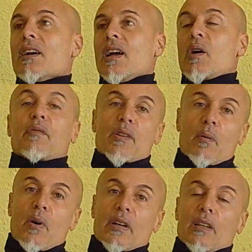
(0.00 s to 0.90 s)
è un video
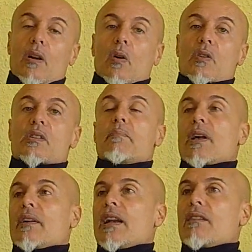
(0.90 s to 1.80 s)
un pochettino così.
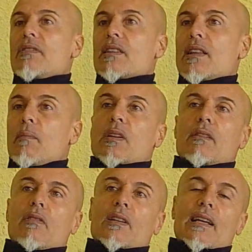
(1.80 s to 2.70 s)
Però nella vita molte
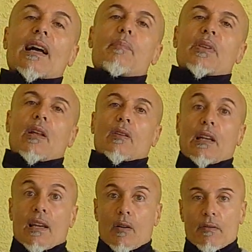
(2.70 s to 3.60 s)
volte capitano
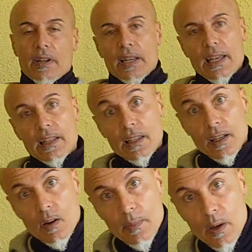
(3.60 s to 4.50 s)
degli inconvenienti
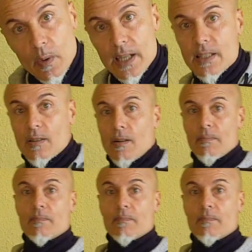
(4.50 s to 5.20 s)
come questo.